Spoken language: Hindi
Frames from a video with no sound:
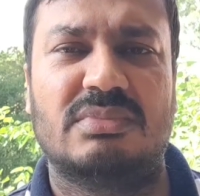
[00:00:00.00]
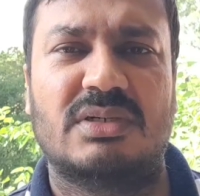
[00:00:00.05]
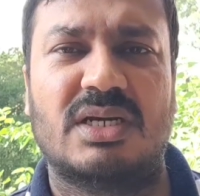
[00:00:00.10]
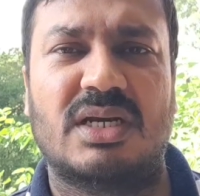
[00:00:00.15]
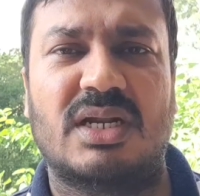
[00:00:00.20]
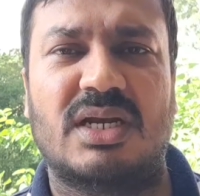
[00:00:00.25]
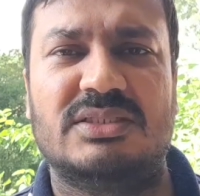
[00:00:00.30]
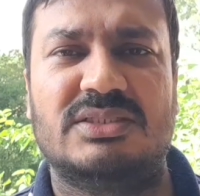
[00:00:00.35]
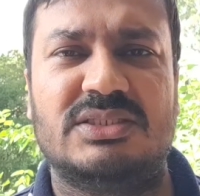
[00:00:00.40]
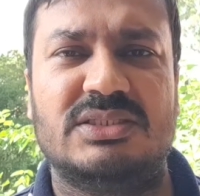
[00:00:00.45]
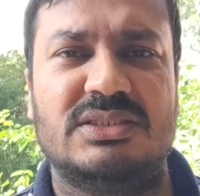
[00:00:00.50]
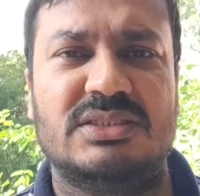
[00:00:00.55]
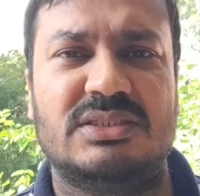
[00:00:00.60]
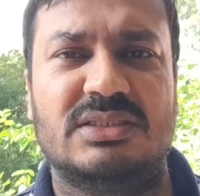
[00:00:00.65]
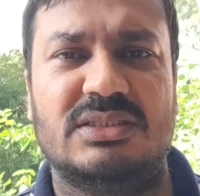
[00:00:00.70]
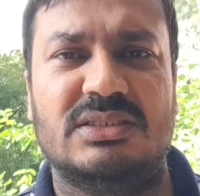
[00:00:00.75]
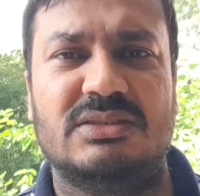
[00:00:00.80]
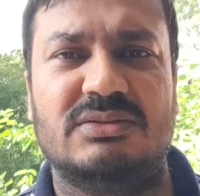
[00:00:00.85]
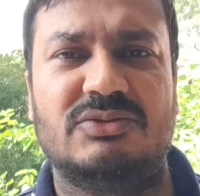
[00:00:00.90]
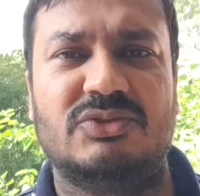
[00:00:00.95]
कराची
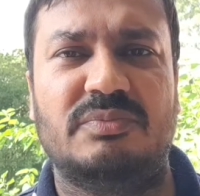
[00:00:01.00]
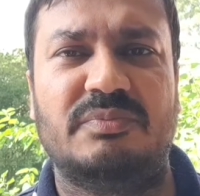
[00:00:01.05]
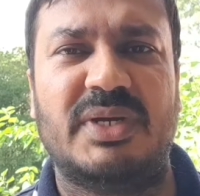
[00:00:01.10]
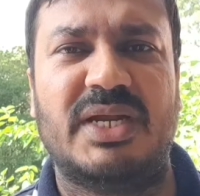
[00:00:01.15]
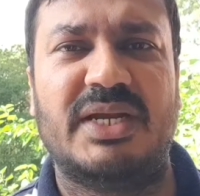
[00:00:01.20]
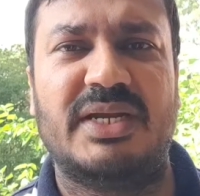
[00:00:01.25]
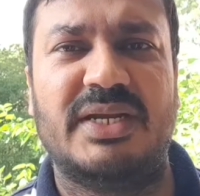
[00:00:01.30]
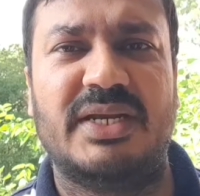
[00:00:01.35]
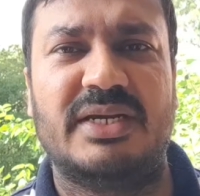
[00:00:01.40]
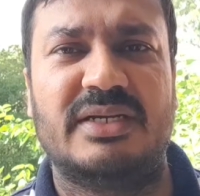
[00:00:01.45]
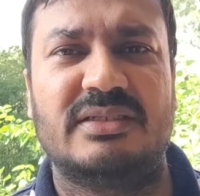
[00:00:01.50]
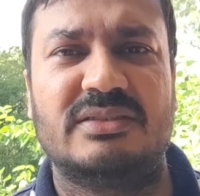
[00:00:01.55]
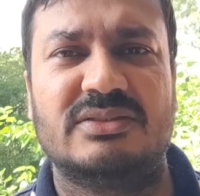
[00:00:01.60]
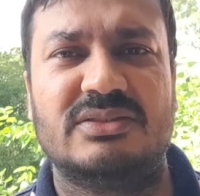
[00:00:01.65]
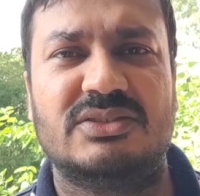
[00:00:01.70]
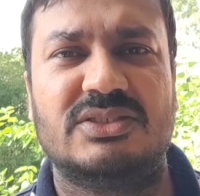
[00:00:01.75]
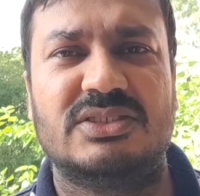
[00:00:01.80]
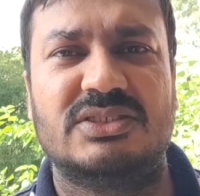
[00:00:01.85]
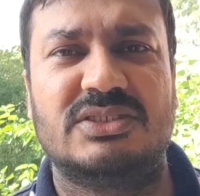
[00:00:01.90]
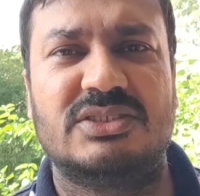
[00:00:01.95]
की जो मैंडेट
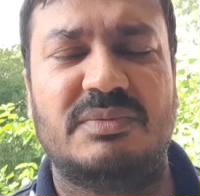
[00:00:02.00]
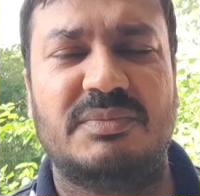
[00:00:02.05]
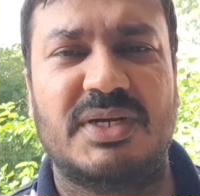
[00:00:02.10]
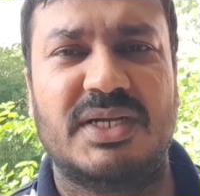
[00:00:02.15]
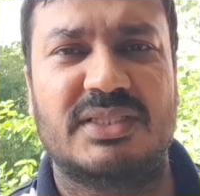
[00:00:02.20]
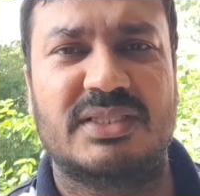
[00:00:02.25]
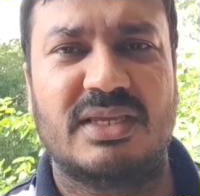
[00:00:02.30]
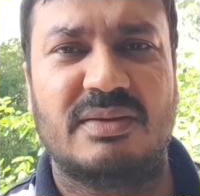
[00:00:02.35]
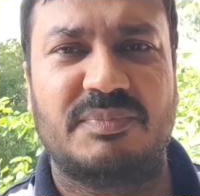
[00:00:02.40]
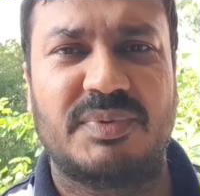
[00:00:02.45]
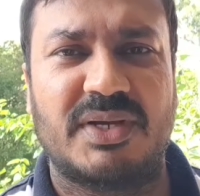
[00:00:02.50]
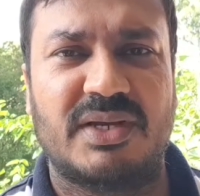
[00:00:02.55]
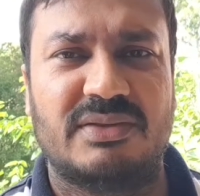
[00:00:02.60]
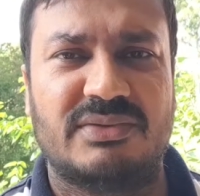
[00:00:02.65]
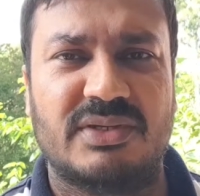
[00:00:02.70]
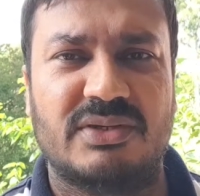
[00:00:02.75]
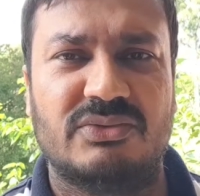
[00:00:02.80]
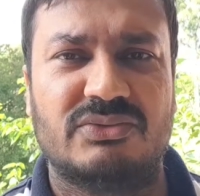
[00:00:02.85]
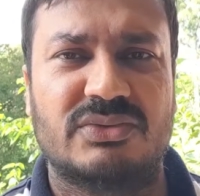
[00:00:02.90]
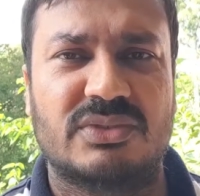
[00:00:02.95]
जिस जमात के पास
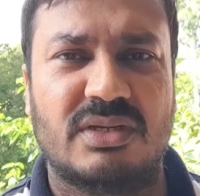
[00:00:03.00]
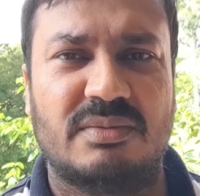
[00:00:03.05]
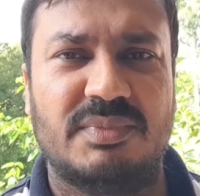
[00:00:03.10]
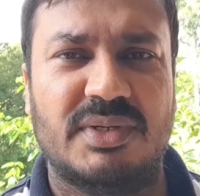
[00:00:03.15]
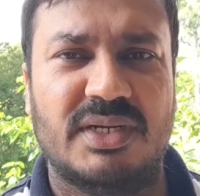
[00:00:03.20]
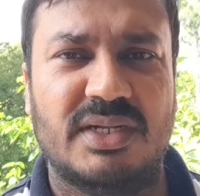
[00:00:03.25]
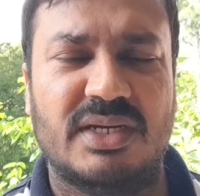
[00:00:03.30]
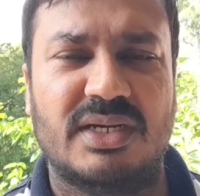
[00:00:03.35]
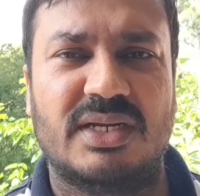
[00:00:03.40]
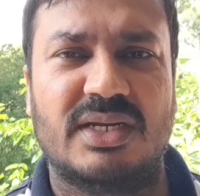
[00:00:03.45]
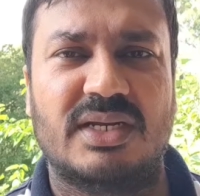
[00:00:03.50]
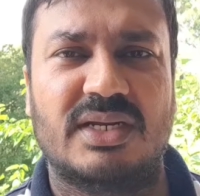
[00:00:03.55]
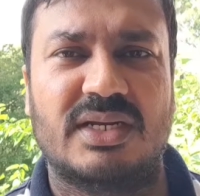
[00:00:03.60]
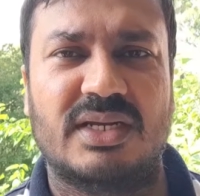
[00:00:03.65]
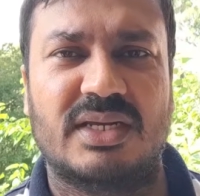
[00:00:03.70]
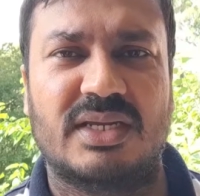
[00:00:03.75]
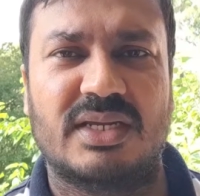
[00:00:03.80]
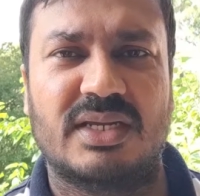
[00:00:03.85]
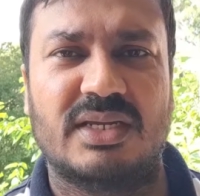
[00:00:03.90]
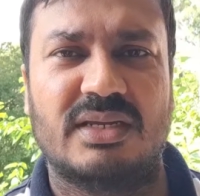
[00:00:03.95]
है उसका बेड़ा गर्क
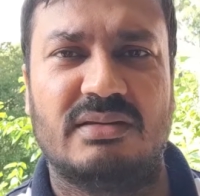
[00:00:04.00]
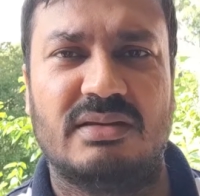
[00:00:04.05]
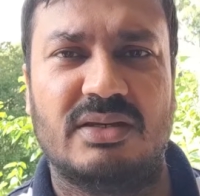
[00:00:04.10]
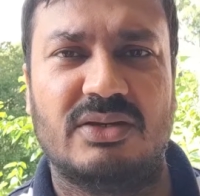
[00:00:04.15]
करके